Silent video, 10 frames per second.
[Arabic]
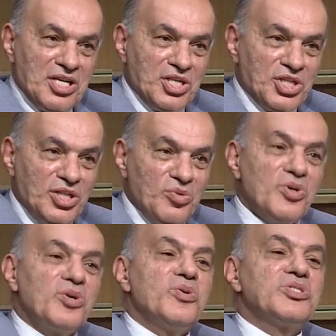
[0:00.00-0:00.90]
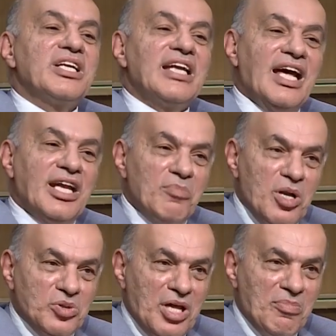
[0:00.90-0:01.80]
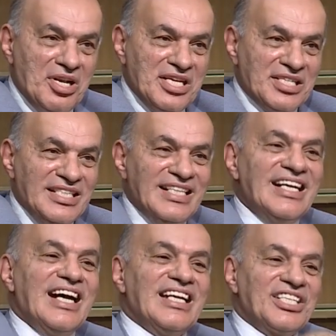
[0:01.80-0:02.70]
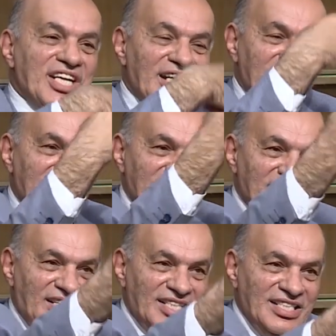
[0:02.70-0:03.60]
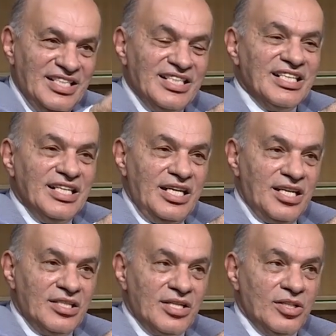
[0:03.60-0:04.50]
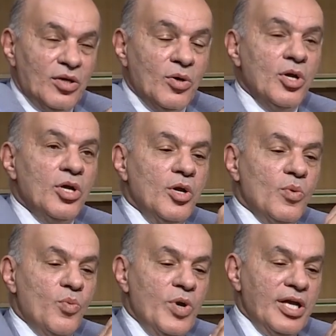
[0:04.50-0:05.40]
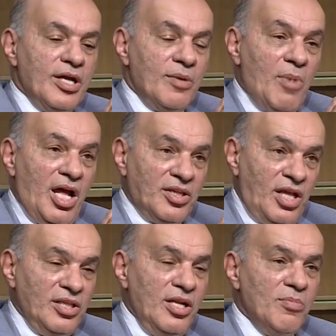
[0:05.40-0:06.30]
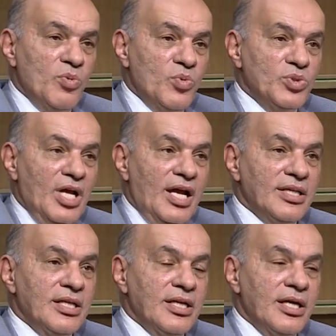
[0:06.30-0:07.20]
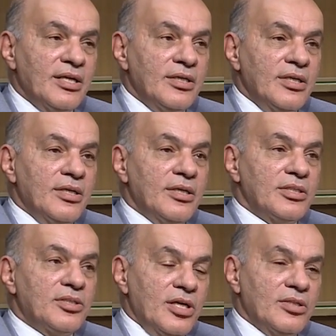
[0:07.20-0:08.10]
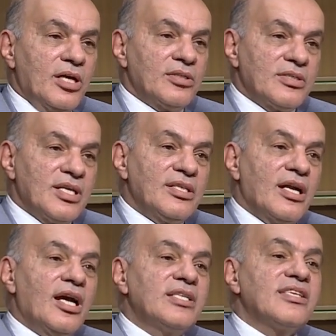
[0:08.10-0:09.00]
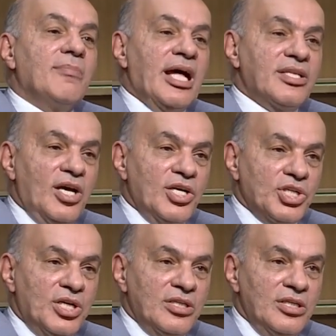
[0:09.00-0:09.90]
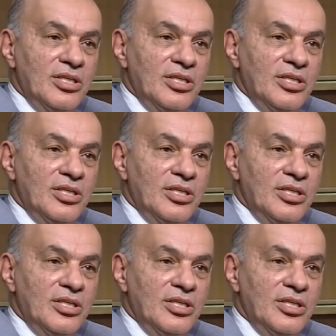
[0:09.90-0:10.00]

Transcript: نرشده الجزء اللي هنعمل له تمرير علشان نقدر ان احنا نصدره والمحطات اللي موجوده عندنا تقدر تصدر لغايه 17